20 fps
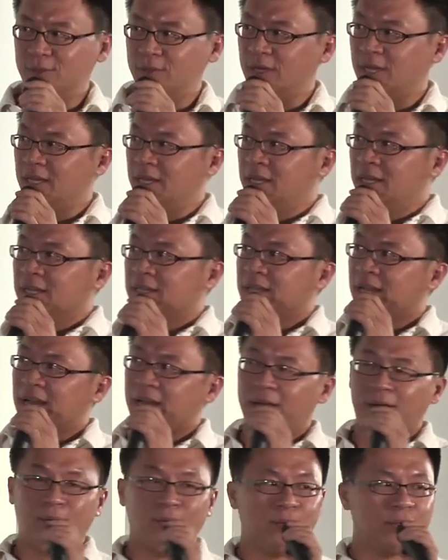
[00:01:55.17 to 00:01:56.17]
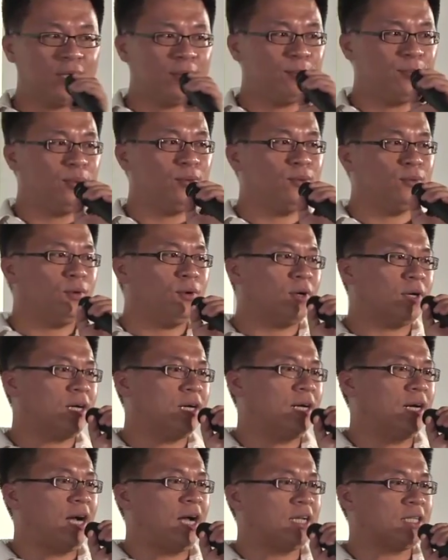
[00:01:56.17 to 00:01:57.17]
对，那我的部落
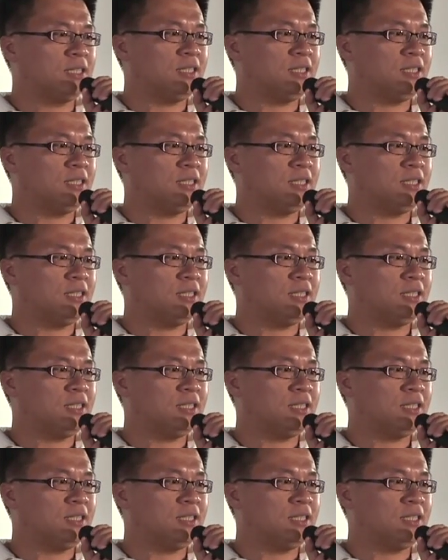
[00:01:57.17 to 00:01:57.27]
格啊